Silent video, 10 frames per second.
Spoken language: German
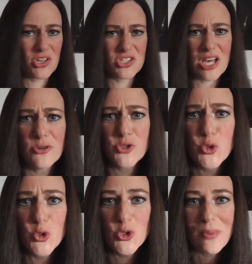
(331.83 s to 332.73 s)
Sau
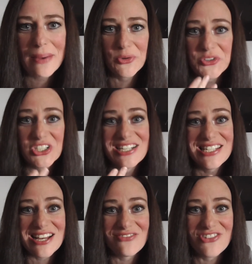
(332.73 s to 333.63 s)
süß. Mein Mund
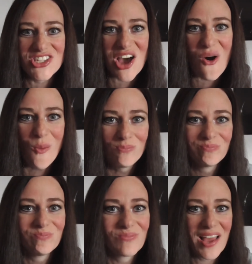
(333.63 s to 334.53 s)
knistert wie Sau.
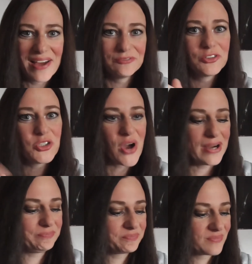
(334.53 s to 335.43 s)

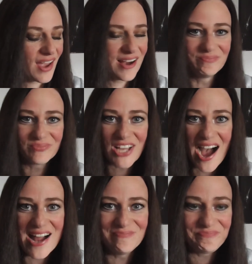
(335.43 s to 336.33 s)
Früher. Hm,
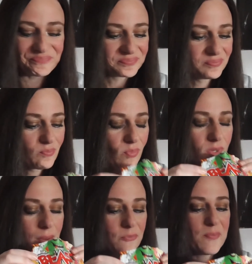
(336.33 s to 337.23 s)
geil.
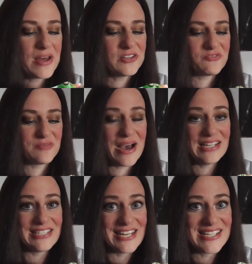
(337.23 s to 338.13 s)
Moment, wir
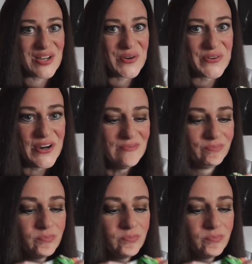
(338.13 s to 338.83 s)
machen den Rest auch noch.